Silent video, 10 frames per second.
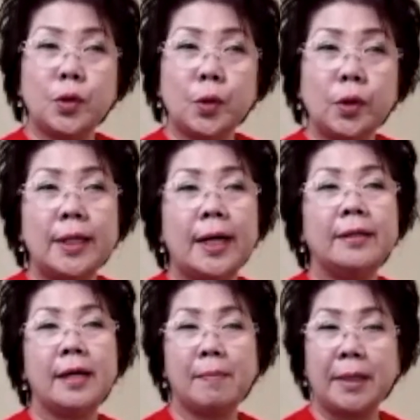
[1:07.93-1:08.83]
dan
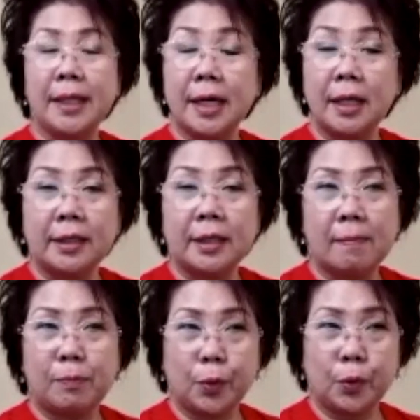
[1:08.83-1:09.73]
yang meninggal
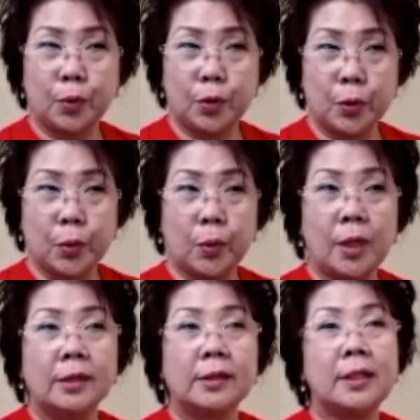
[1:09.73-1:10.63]
37.
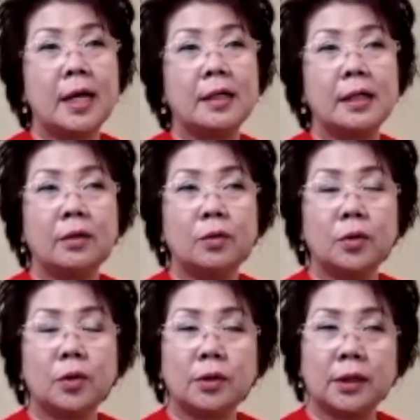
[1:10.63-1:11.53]
Sedangkan
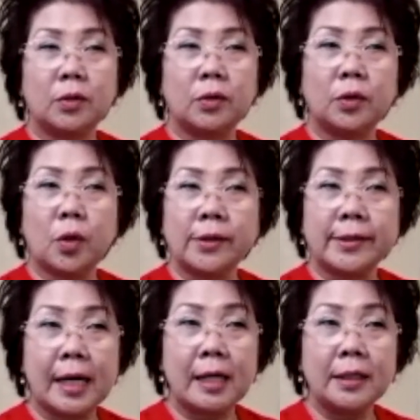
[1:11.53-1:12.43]
untuk seluruh
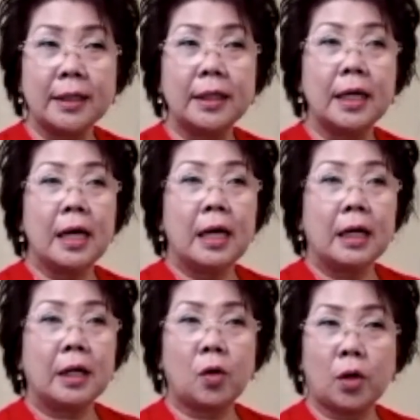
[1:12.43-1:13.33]
Australia
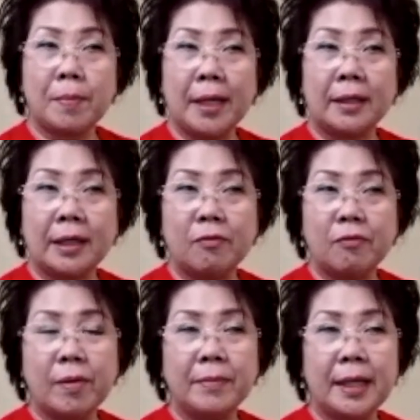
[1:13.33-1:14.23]
korban
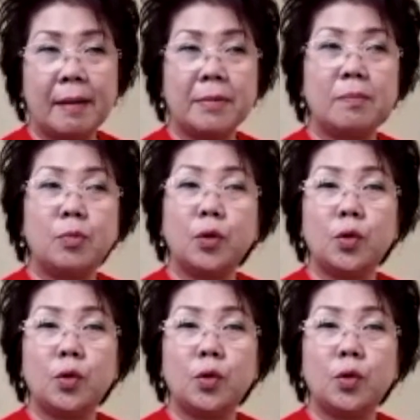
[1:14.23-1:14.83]
confirm 6.725,